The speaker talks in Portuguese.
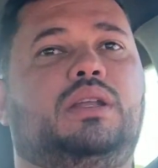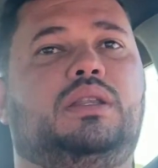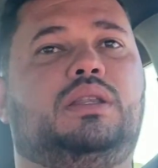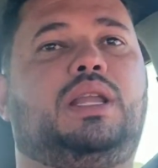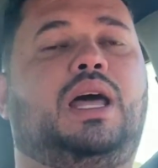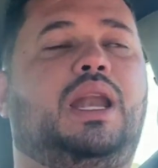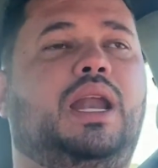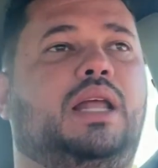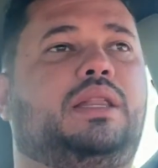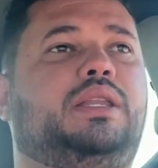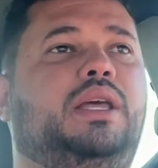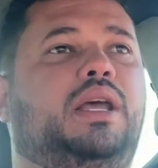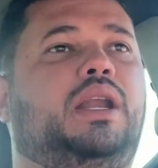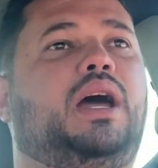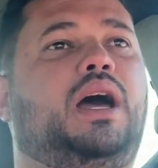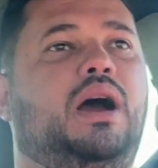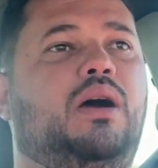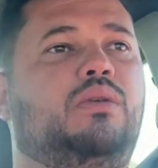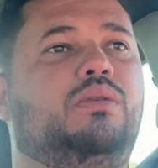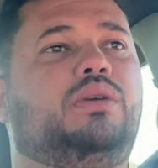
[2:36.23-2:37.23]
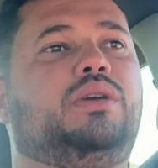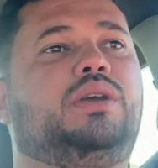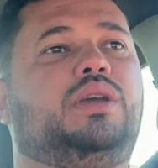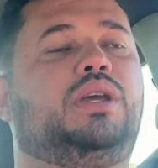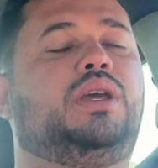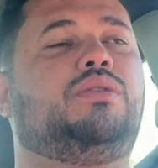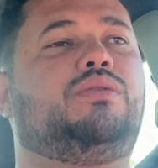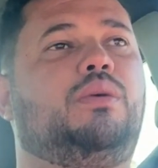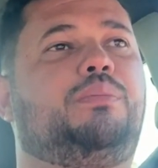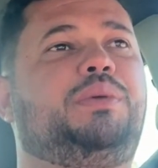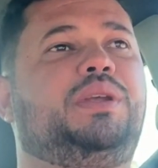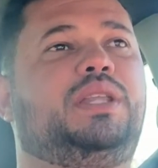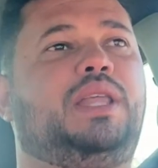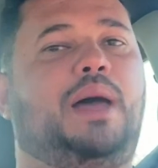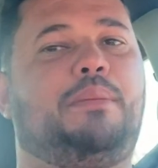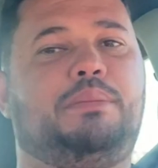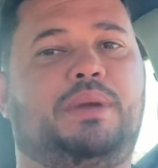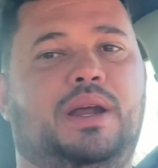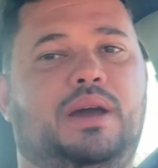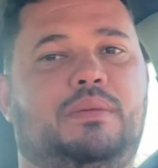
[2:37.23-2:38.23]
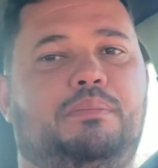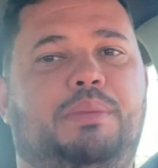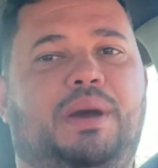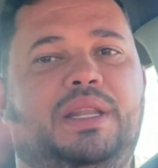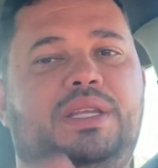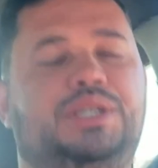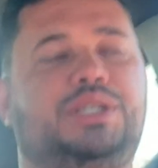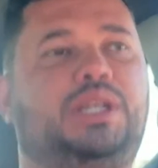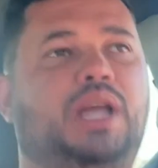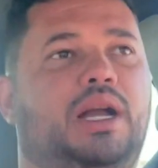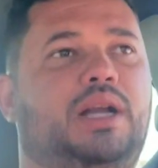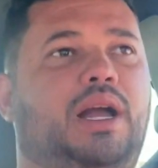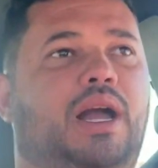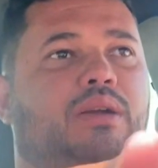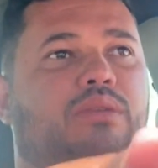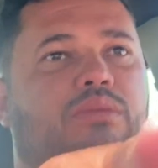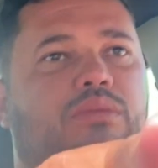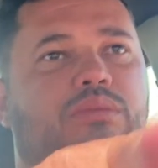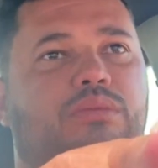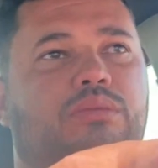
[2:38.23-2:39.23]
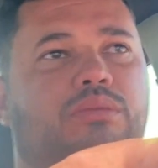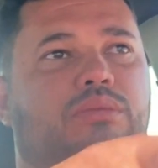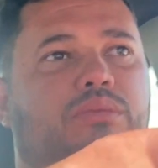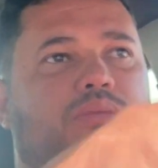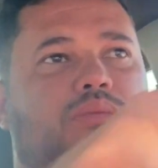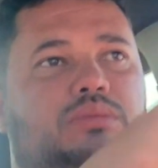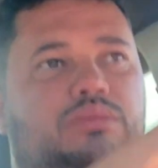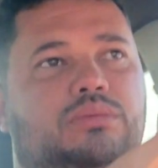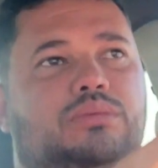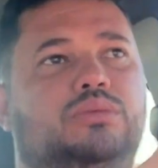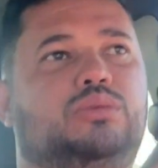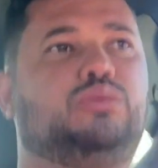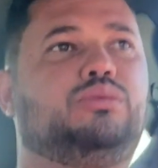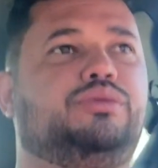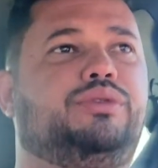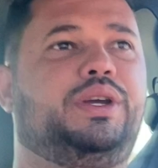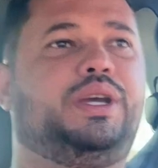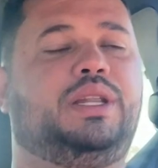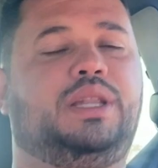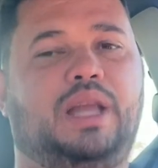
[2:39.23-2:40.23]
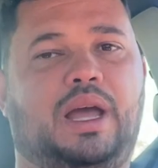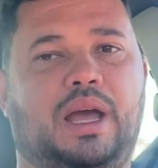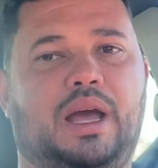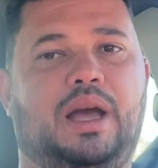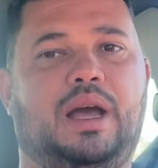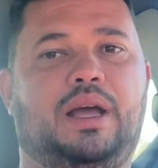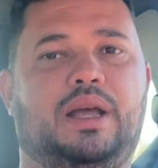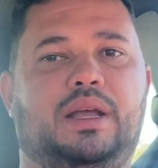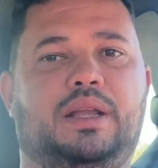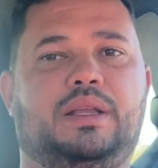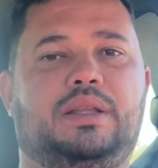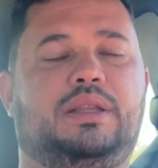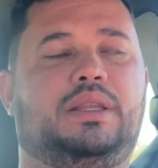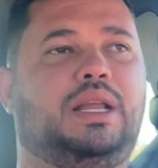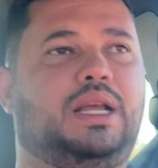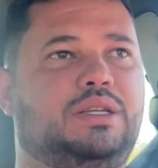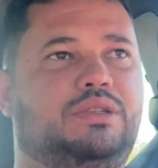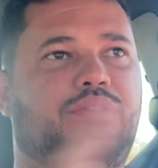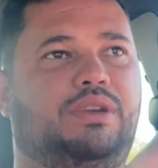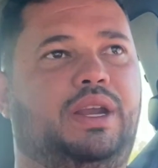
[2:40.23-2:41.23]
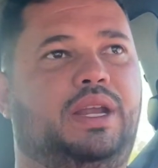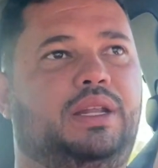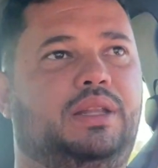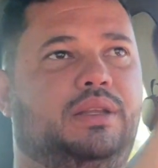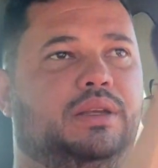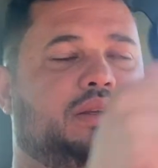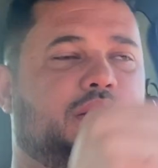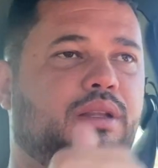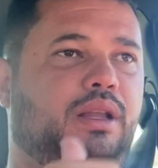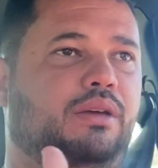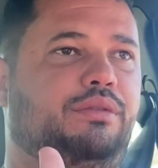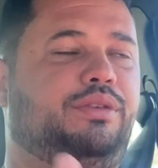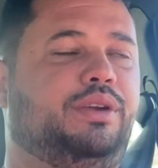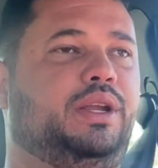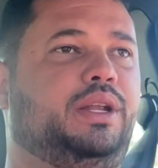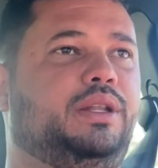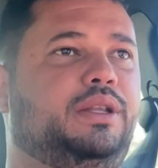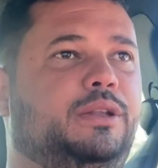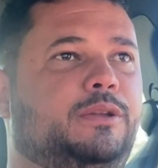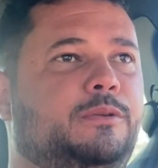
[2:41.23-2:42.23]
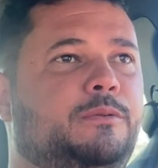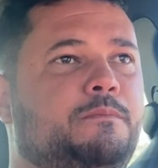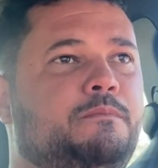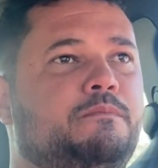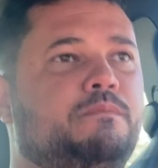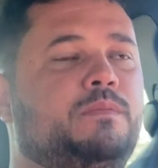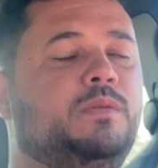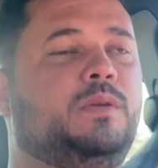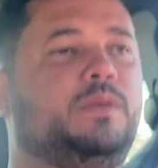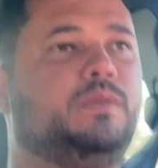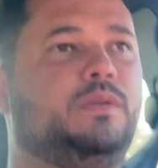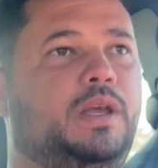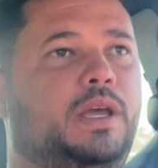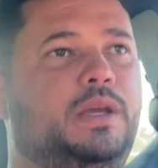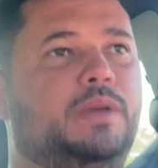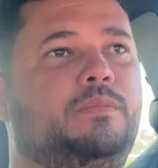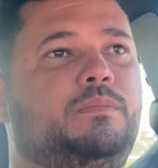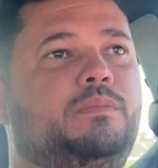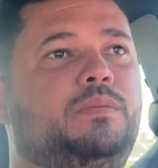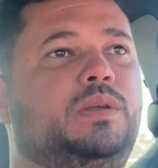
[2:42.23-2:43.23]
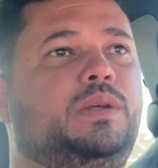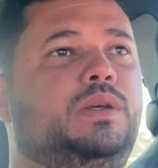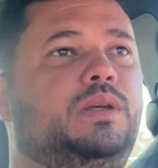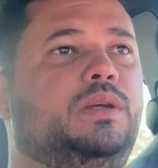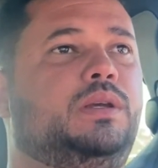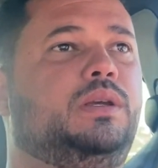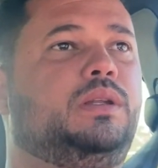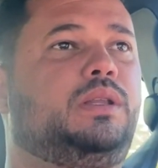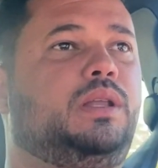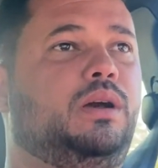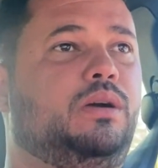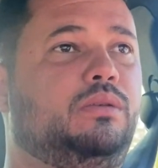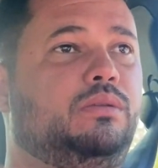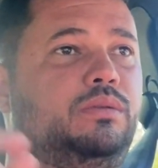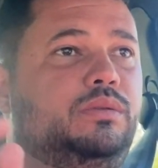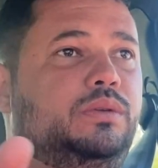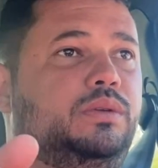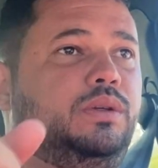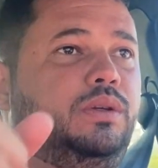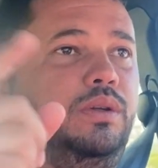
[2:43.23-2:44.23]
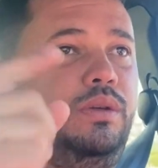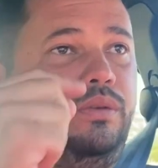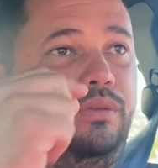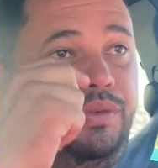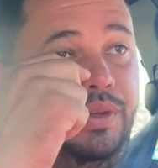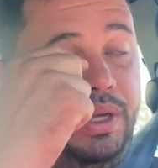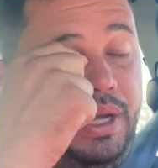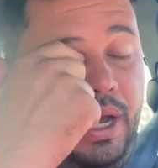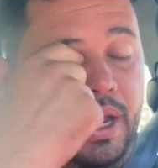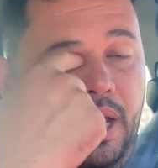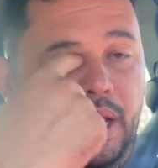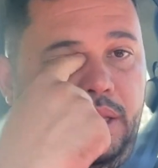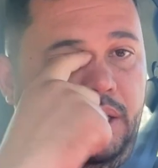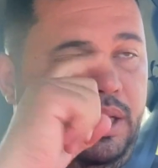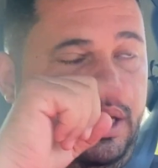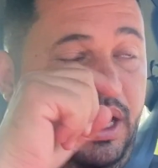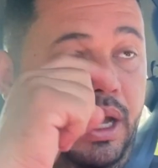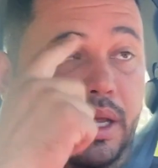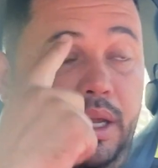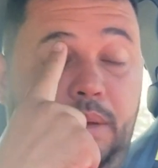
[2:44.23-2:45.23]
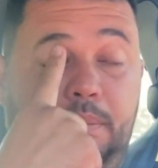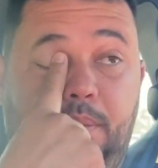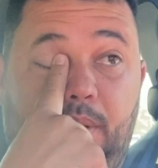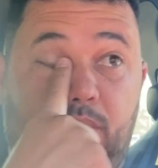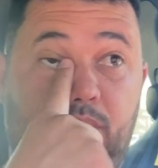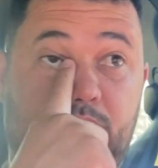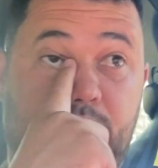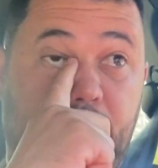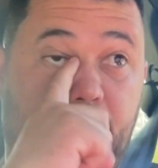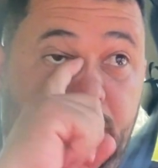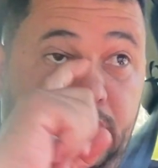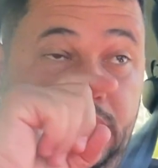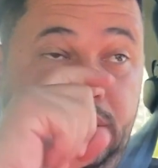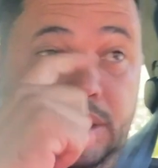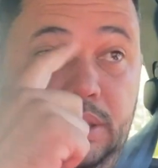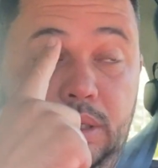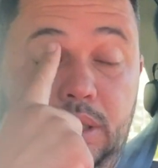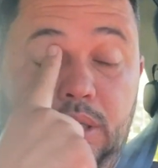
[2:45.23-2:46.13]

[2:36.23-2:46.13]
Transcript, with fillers: na lateral eu vou pintar branco para destacar com, com verde na, na frente, na frente, né? Então fica aí a dica aí para vocês,